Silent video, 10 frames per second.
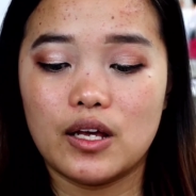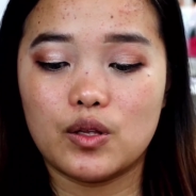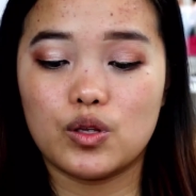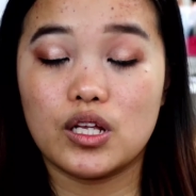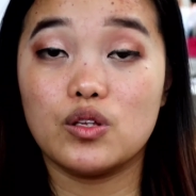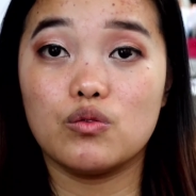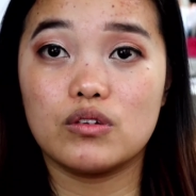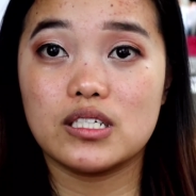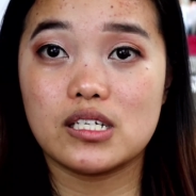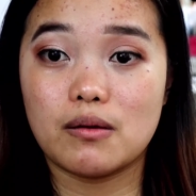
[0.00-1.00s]
ito
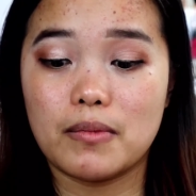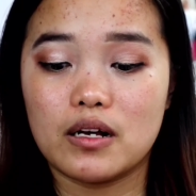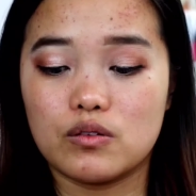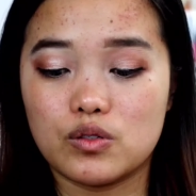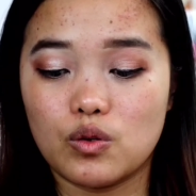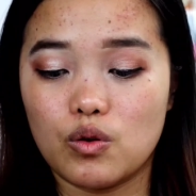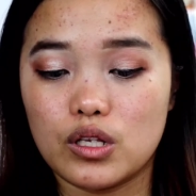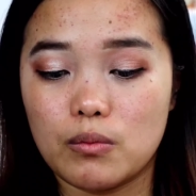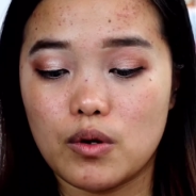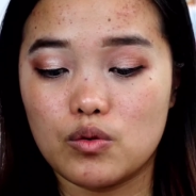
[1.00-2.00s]
din yung isa sa mga gusto ko
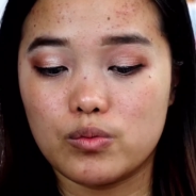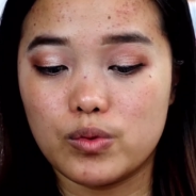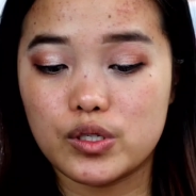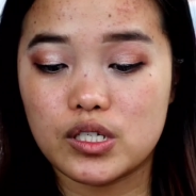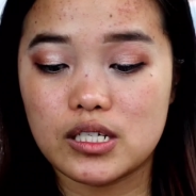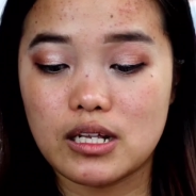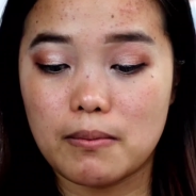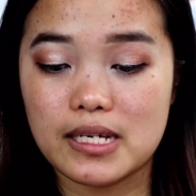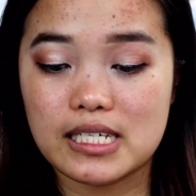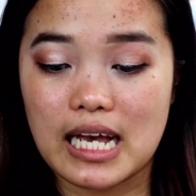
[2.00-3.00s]
na maubos
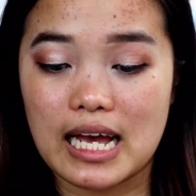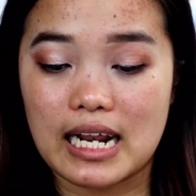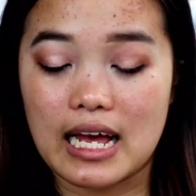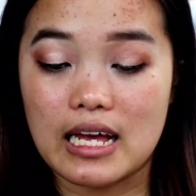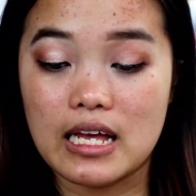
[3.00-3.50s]
na mascara.